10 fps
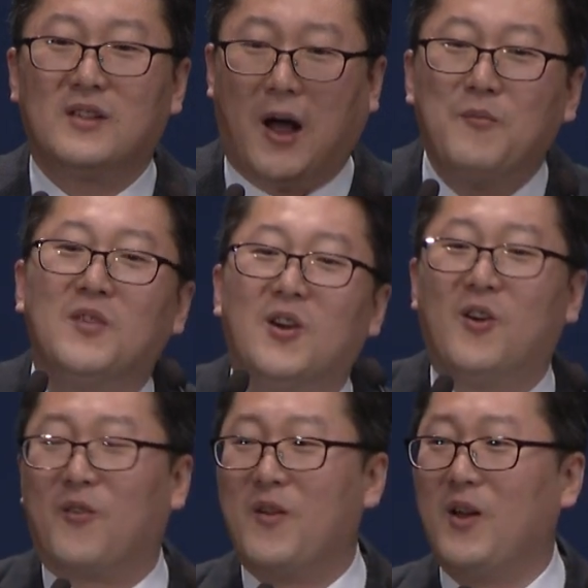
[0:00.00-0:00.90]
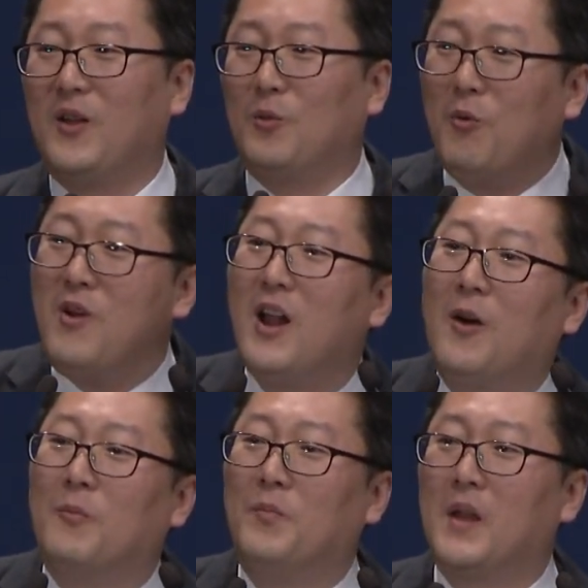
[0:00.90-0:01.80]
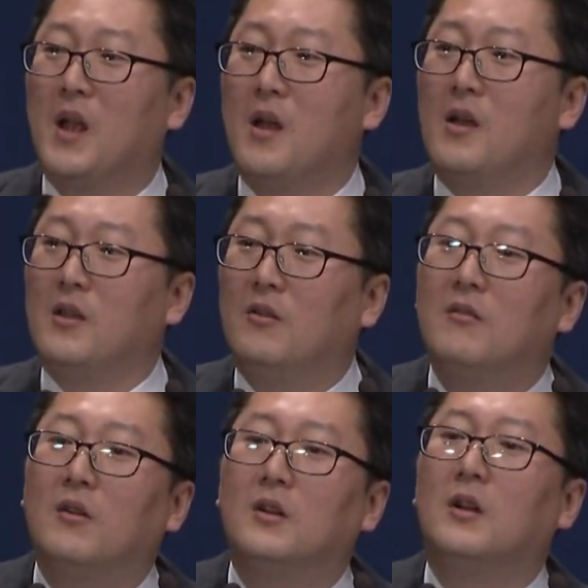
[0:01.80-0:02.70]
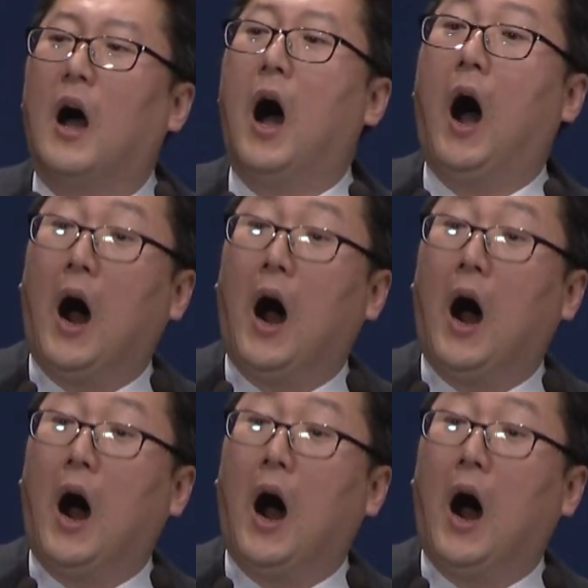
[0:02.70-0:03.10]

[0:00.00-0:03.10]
감격, 놀람 이런 거를